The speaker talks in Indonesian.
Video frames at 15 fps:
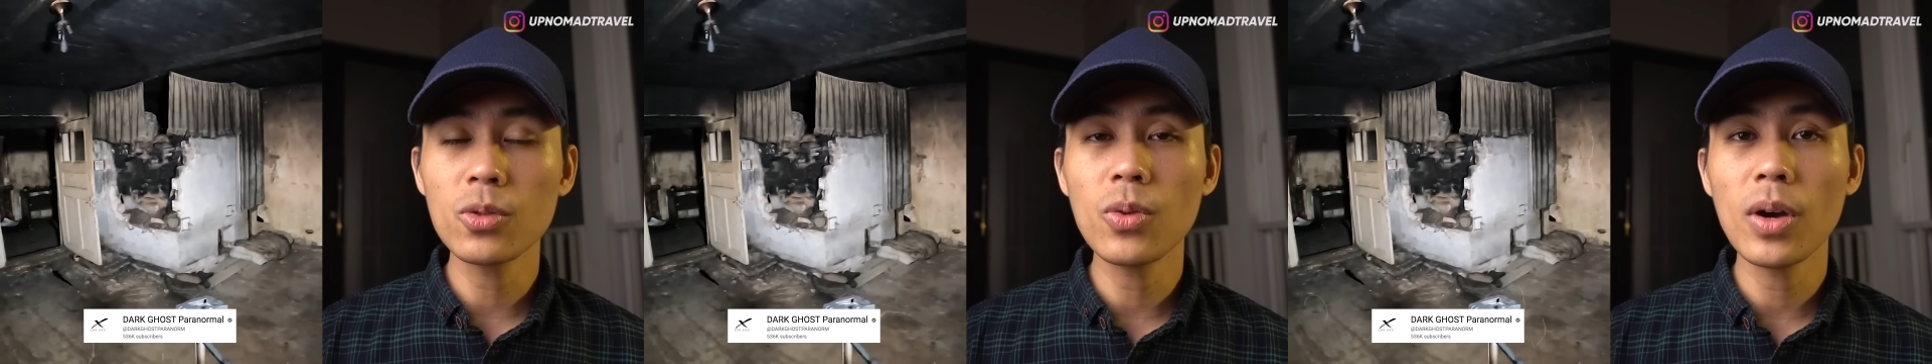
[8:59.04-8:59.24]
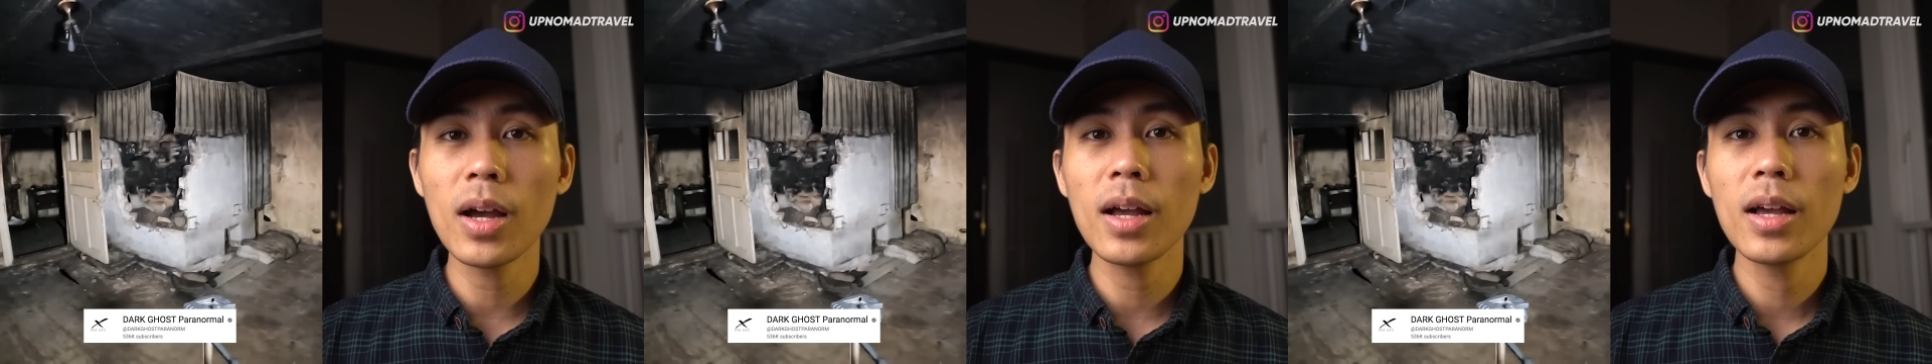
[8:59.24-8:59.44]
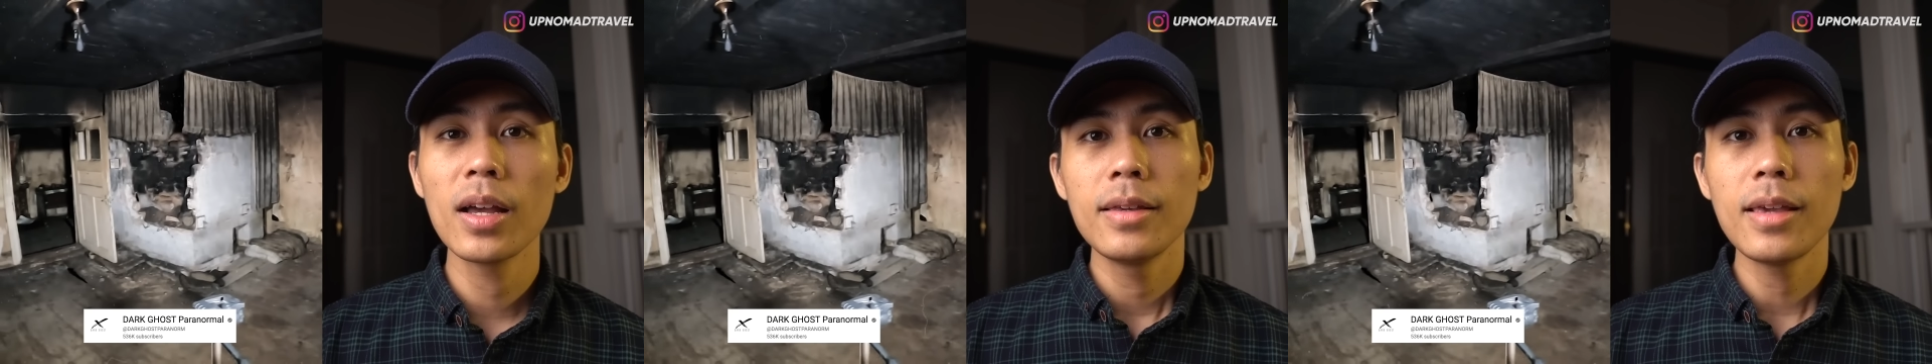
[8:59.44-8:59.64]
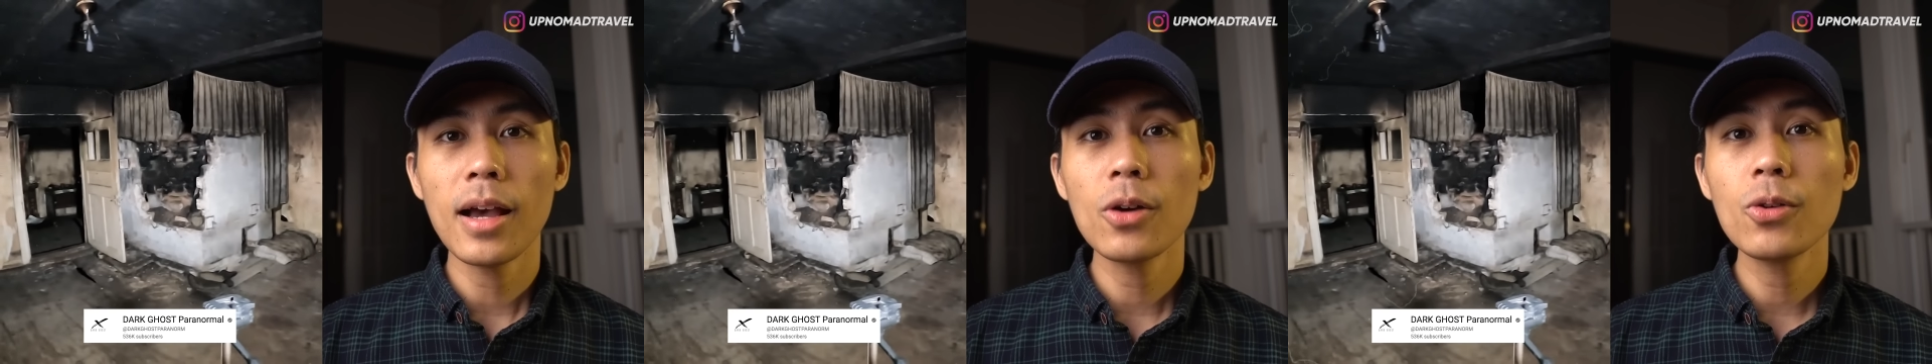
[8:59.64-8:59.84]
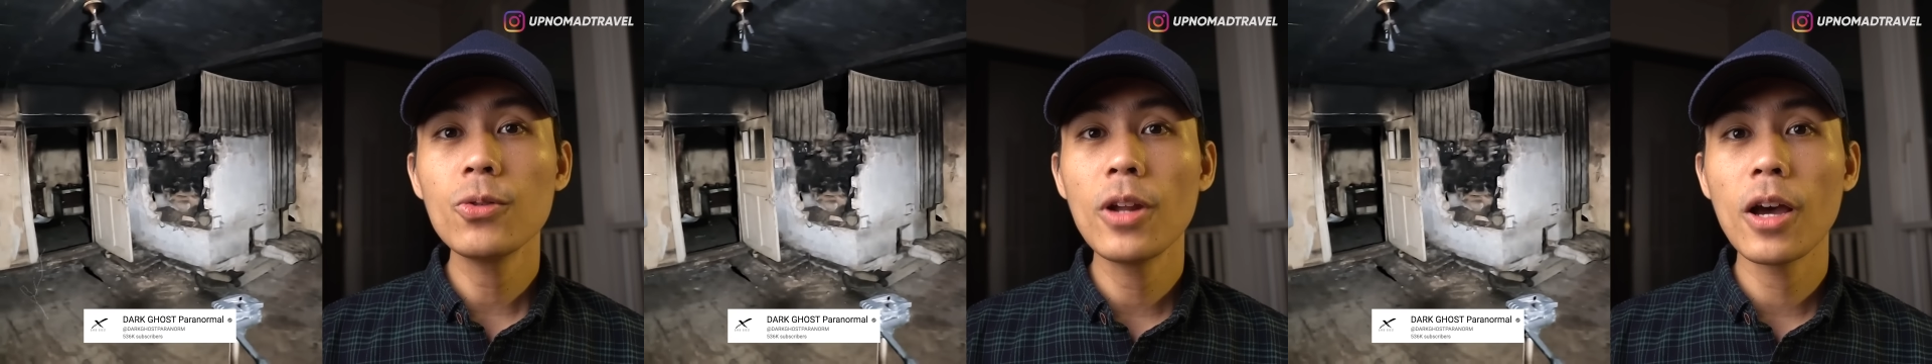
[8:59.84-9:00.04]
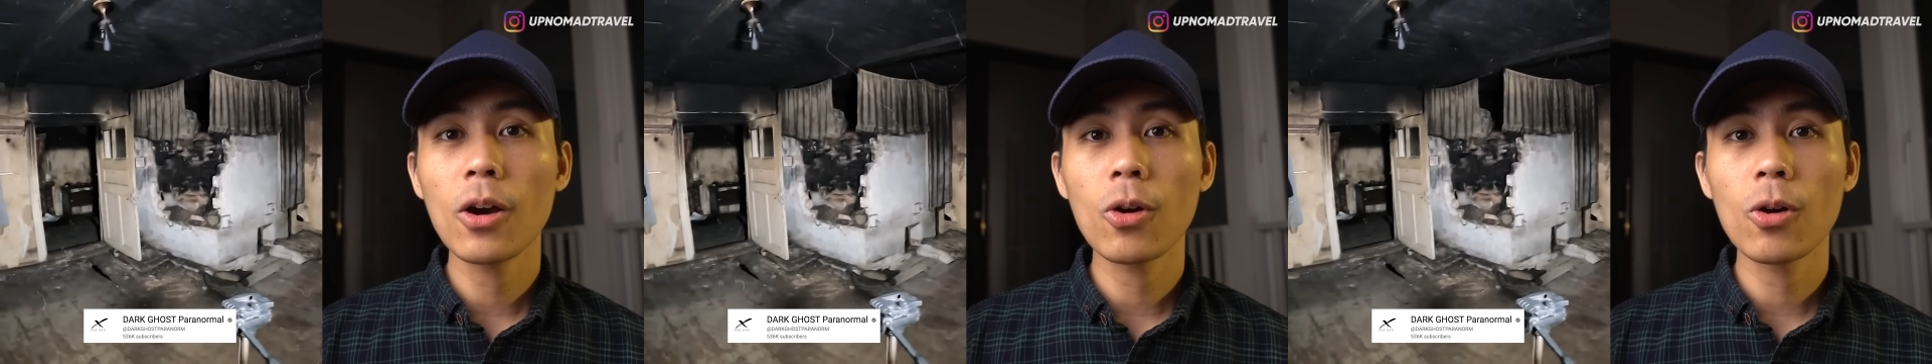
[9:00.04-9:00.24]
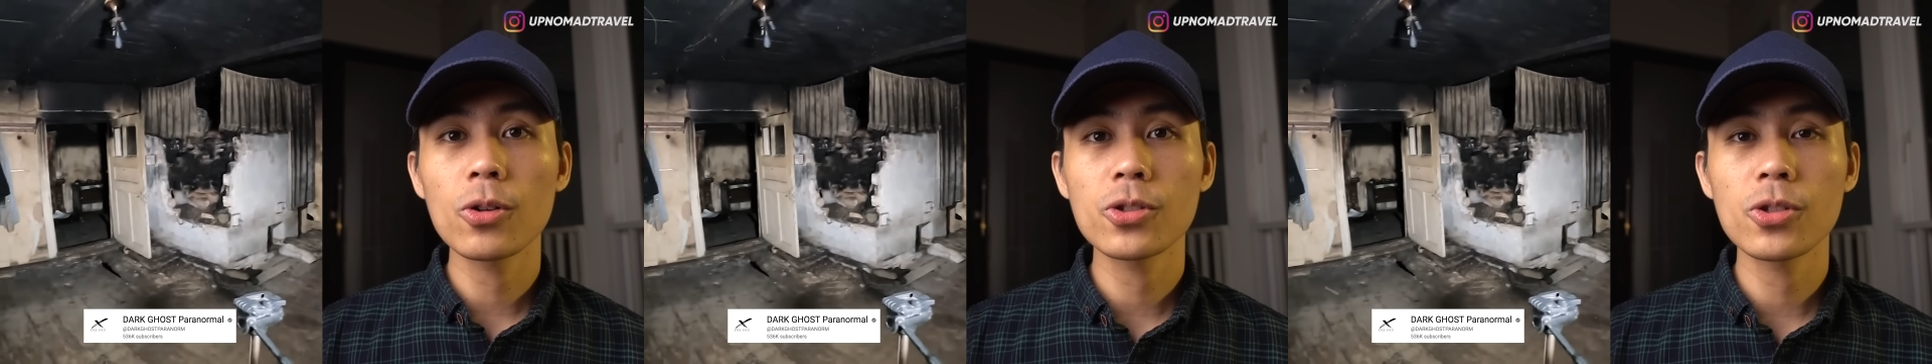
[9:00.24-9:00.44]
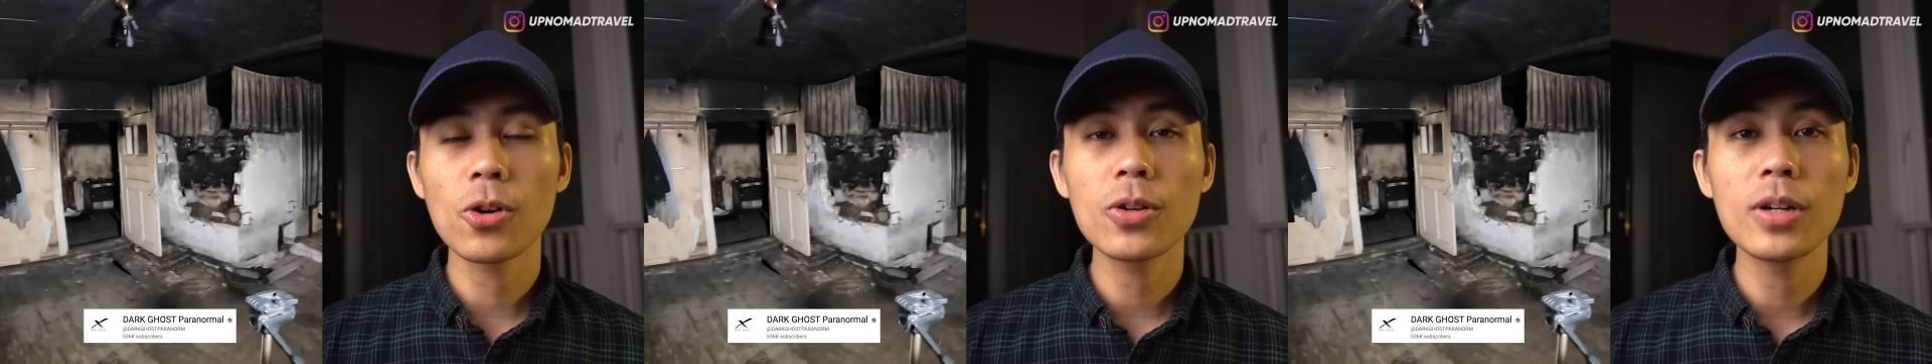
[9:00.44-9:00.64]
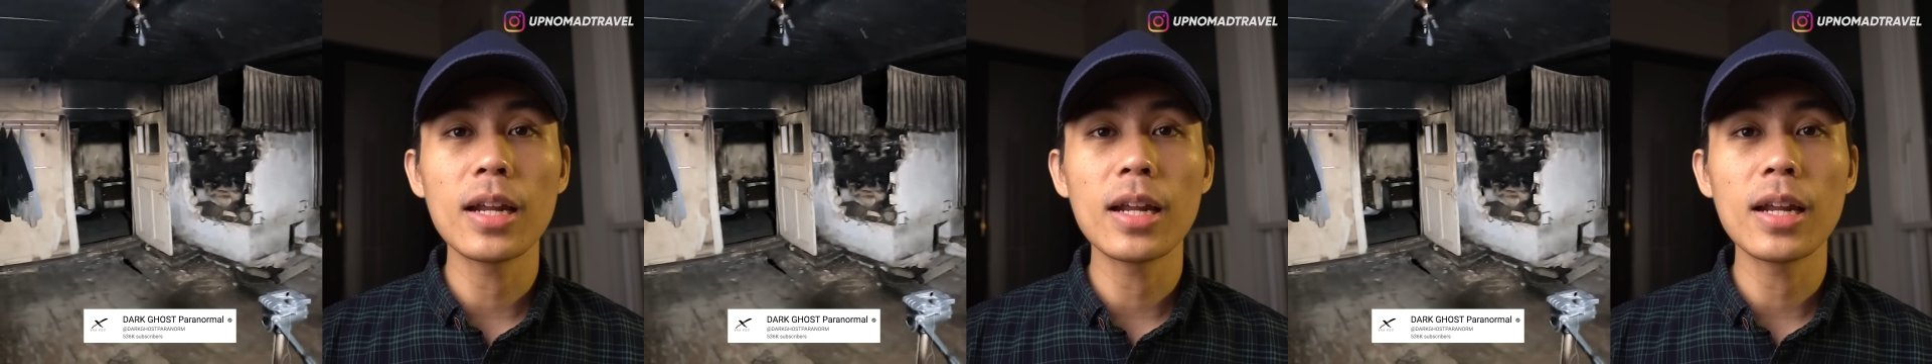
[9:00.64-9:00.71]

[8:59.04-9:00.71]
tua yang udah kosong